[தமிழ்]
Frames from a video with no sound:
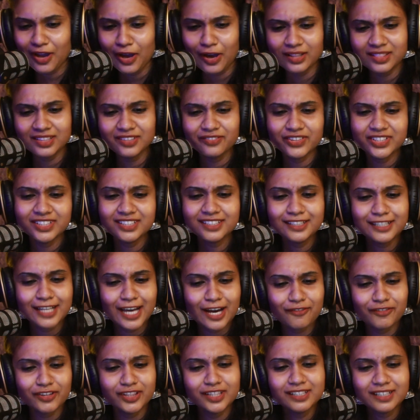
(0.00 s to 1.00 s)
அது வந்து
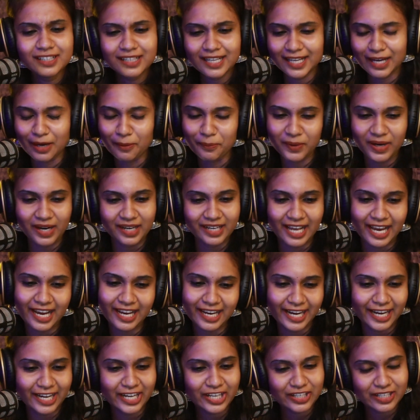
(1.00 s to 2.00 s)
நான் வந்து
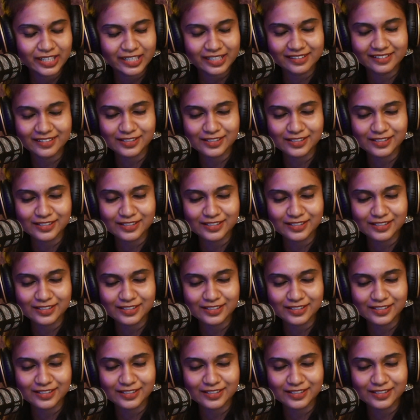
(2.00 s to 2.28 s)
நான் எனக்கு